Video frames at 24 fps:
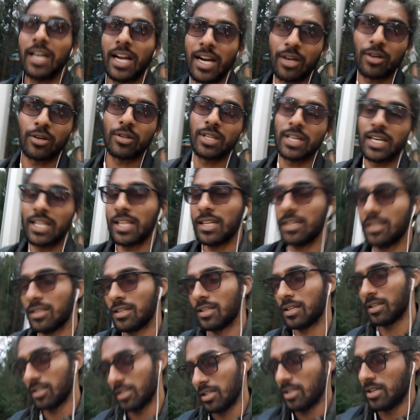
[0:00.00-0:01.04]
తేడాగా ఉంది కదా
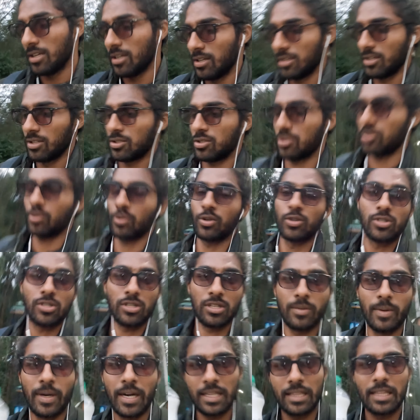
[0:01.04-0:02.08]
సో కొంచెం
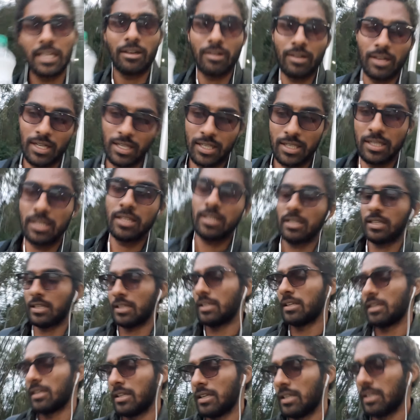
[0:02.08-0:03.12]
ఇవి పడితే ఏమన్నా
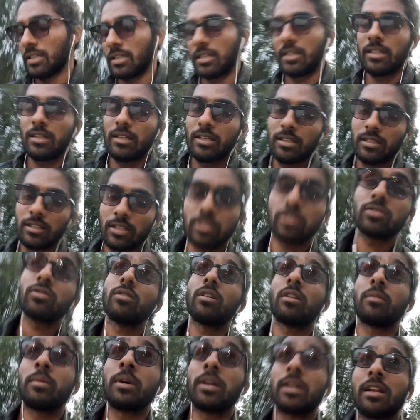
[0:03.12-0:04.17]

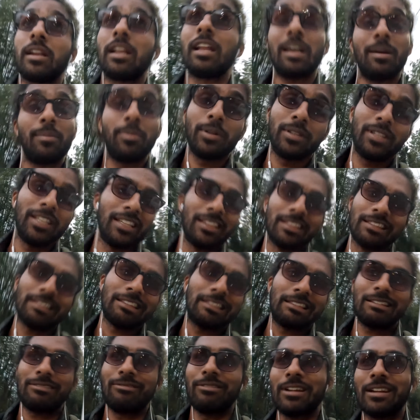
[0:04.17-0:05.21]
తీసుకున్నాం అనమాట లేకపోతే
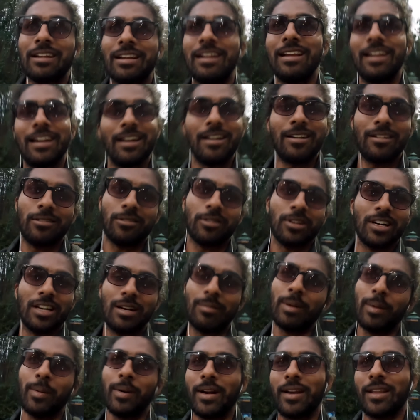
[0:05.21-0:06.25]
ఇంత వన్ లీటర్ నూట
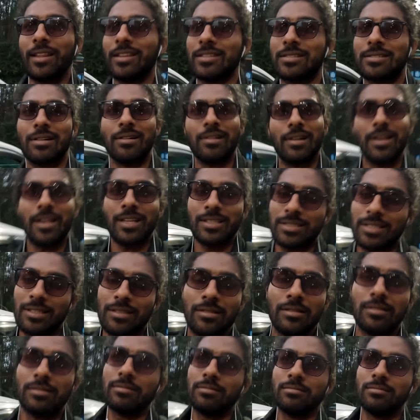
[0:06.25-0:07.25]
డెబ్బై పెట్టి తీసుకోవడం అంటే అసలు